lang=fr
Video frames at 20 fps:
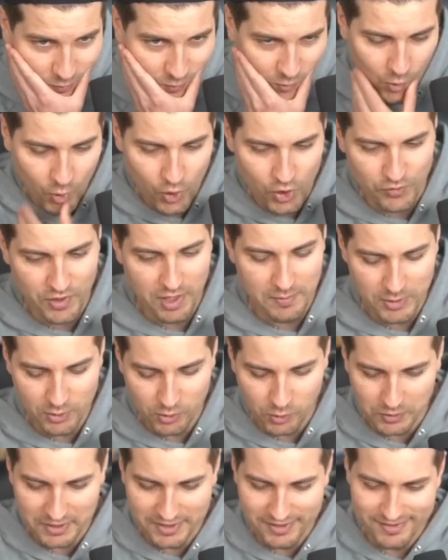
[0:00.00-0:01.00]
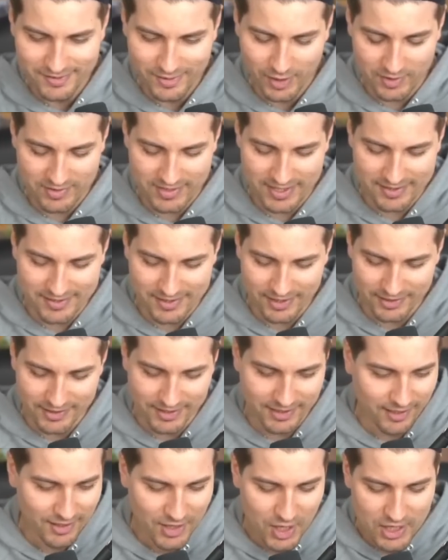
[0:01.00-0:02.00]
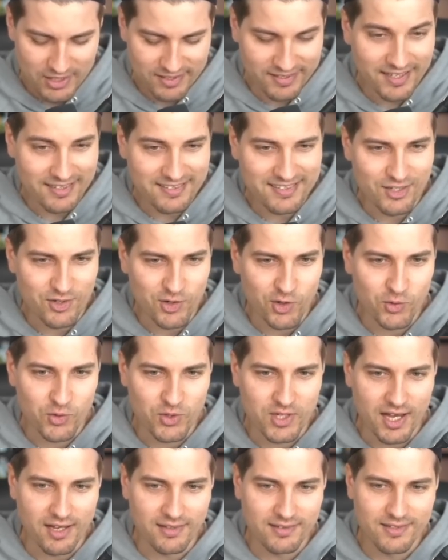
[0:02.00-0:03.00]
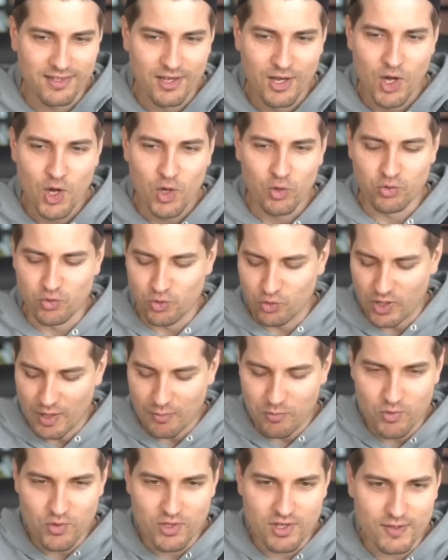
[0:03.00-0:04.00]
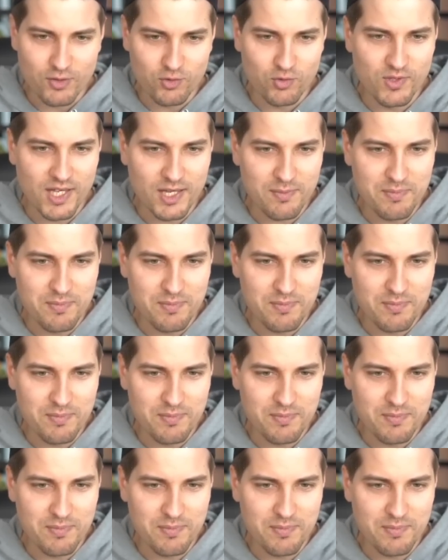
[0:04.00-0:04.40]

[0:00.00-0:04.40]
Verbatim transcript: Oh, je vais la mettre de côté. Ça, ça c'est un délire. Ça, c'est le genre de carte où tu t'amuses avec du deck